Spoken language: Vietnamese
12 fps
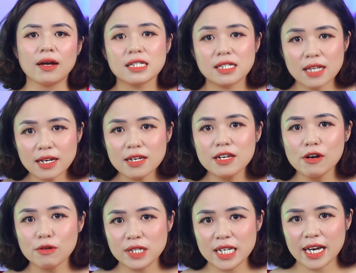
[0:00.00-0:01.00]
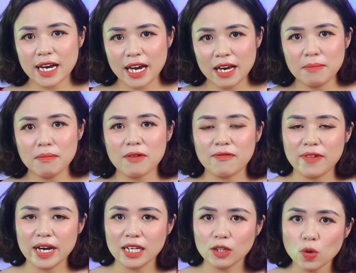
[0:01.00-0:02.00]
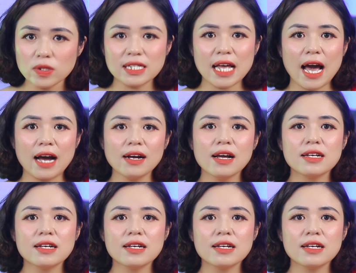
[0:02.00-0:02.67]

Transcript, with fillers: rất nhiều chị khen mặc váy tôn dáng,